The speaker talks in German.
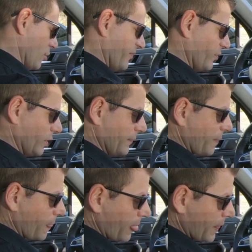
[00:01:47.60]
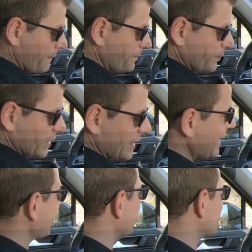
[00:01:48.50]
Komfort.
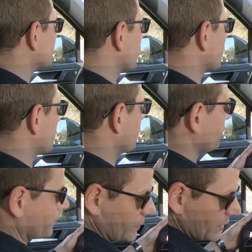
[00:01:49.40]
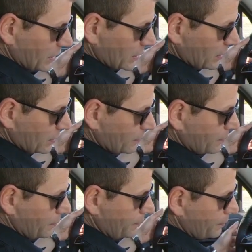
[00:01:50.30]
Lenkrad drücken.
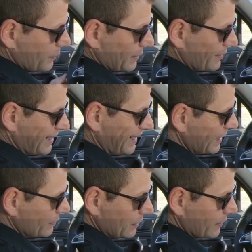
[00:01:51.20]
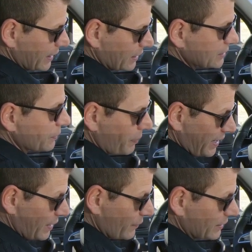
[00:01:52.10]
Mit dem, äh, mit dem Lenk, also
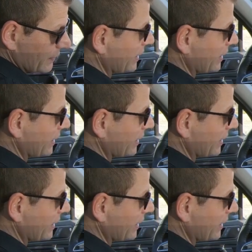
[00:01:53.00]
P mit dem